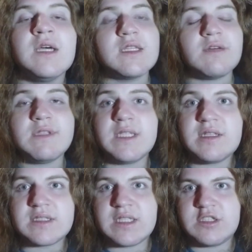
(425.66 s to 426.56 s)
Talvez
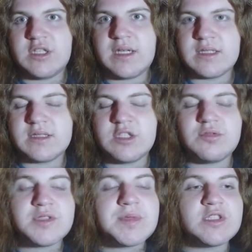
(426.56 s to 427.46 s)
ele seja, e ela seja
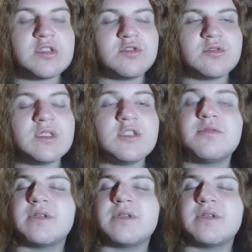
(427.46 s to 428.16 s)
uma espécie de ajudante,